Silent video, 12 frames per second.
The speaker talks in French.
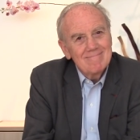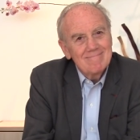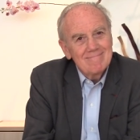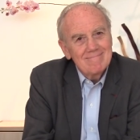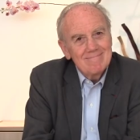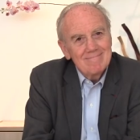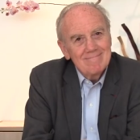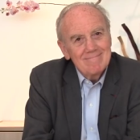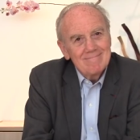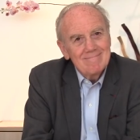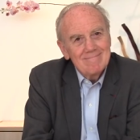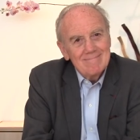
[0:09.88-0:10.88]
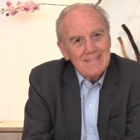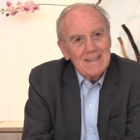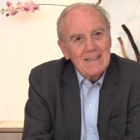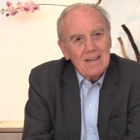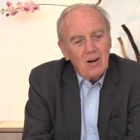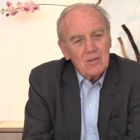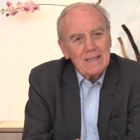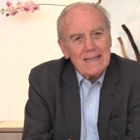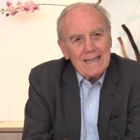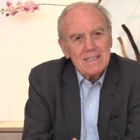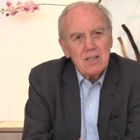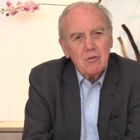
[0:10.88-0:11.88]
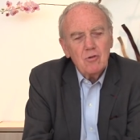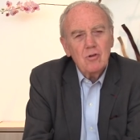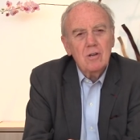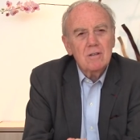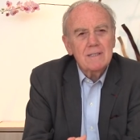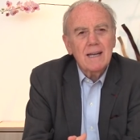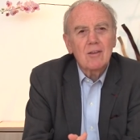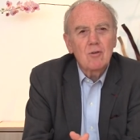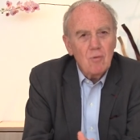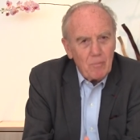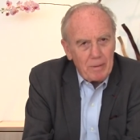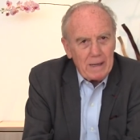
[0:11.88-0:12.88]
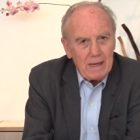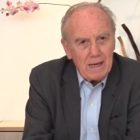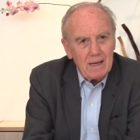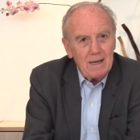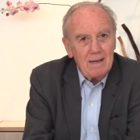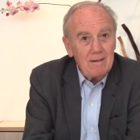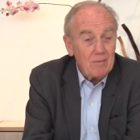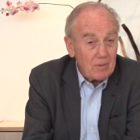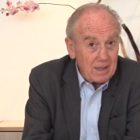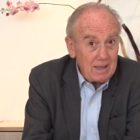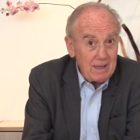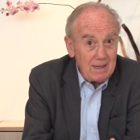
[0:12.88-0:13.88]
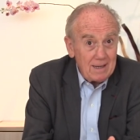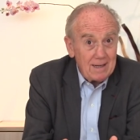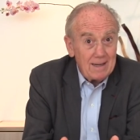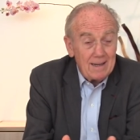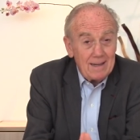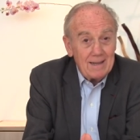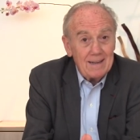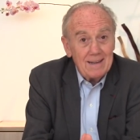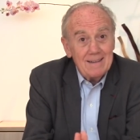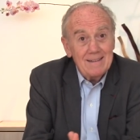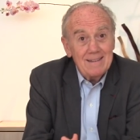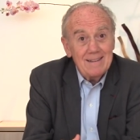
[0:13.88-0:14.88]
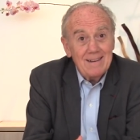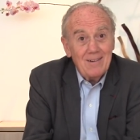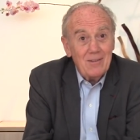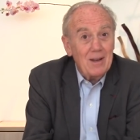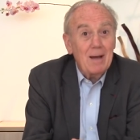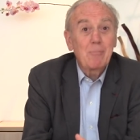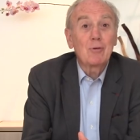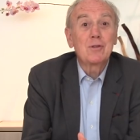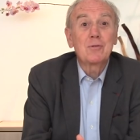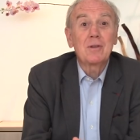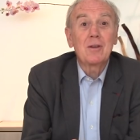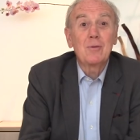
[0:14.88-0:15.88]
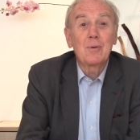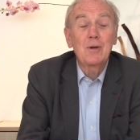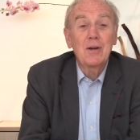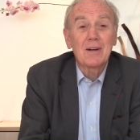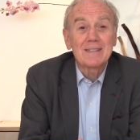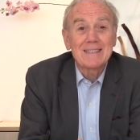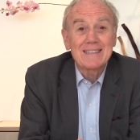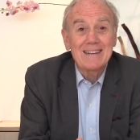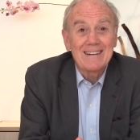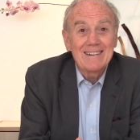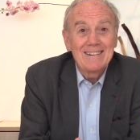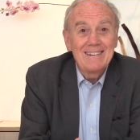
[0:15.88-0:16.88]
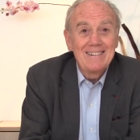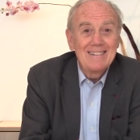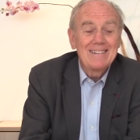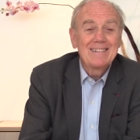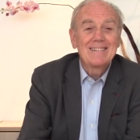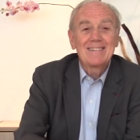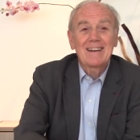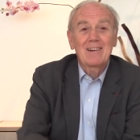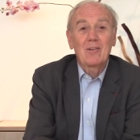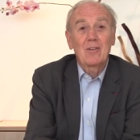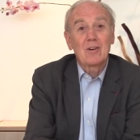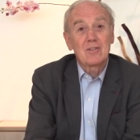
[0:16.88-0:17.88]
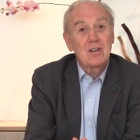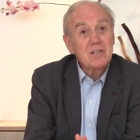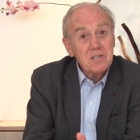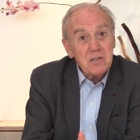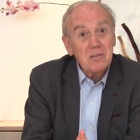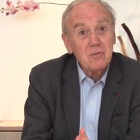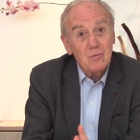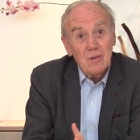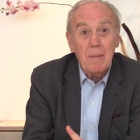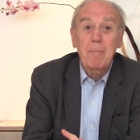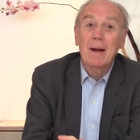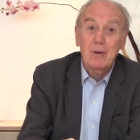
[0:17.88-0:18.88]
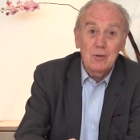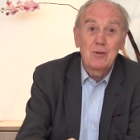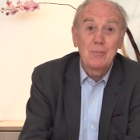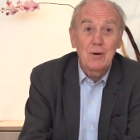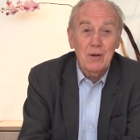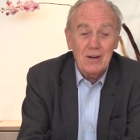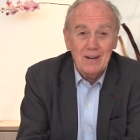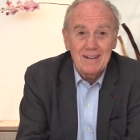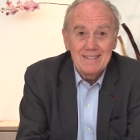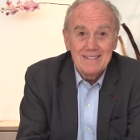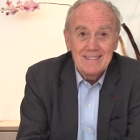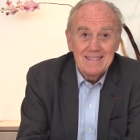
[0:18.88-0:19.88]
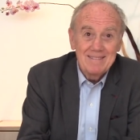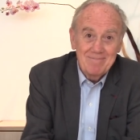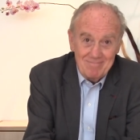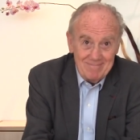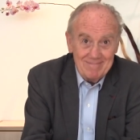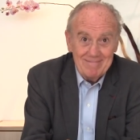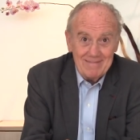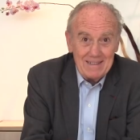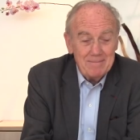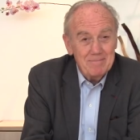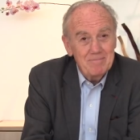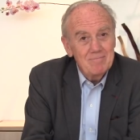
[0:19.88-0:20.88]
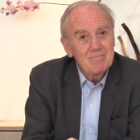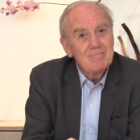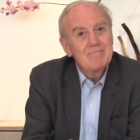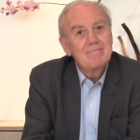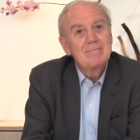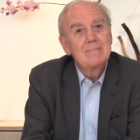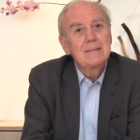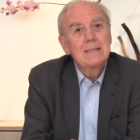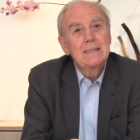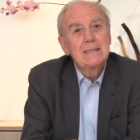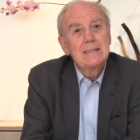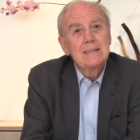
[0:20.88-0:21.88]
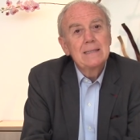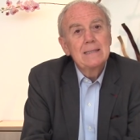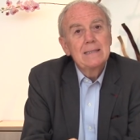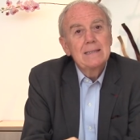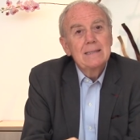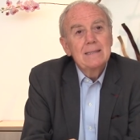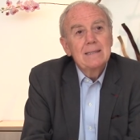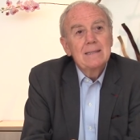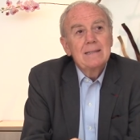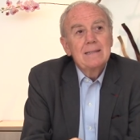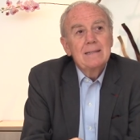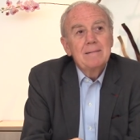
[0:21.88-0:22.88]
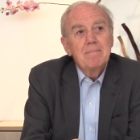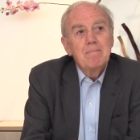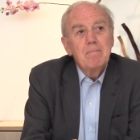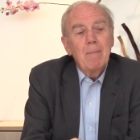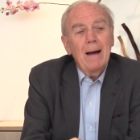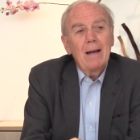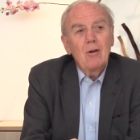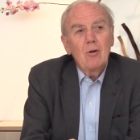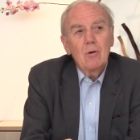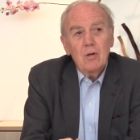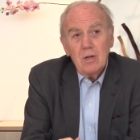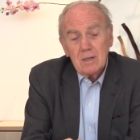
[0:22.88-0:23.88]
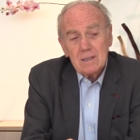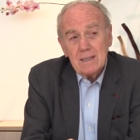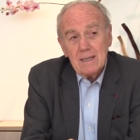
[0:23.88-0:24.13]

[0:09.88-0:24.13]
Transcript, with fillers: l'ICM de Montpellier. On est à l'Institut du cancer de Montpellier, oui, et on est là pour discuter du bonheur, c'est ça Exactement. D'accord, dans un centre où il n'y a pas que du bonheur. Tout à fait. Alors, c'est quoi le bonheur pour vous bah, le bonheur,